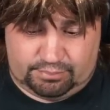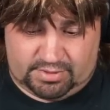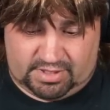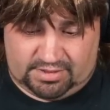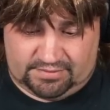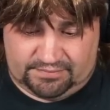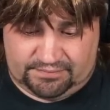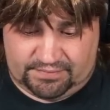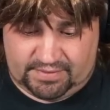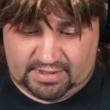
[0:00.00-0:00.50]

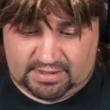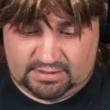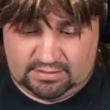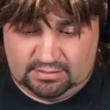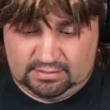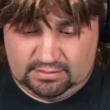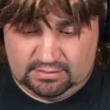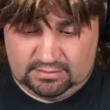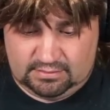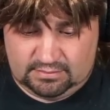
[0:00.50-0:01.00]

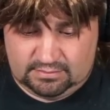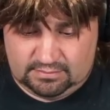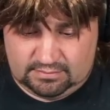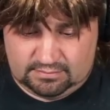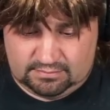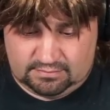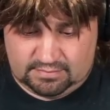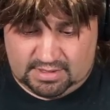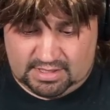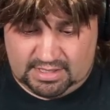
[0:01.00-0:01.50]
Perfecto.
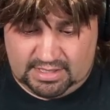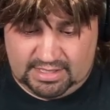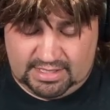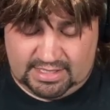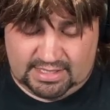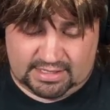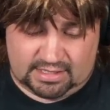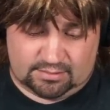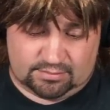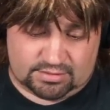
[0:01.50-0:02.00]
¿Vale?
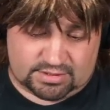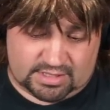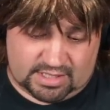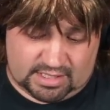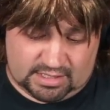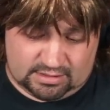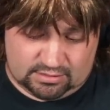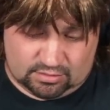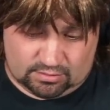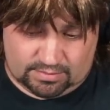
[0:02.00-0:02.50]
Y le tenemos
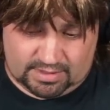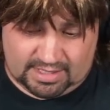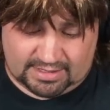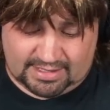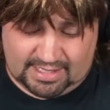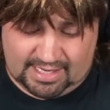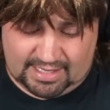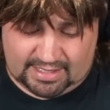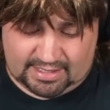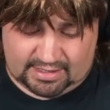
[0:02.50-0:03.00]
que dar el doble
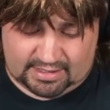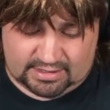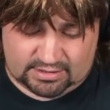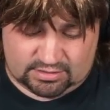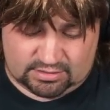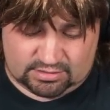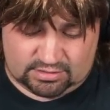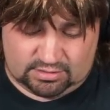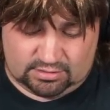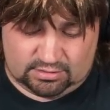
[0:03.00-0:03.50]
ataque,
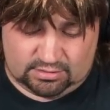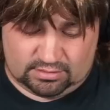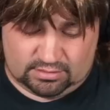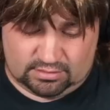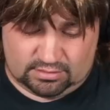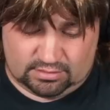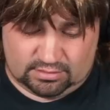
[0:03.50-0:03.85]
que eso es lo,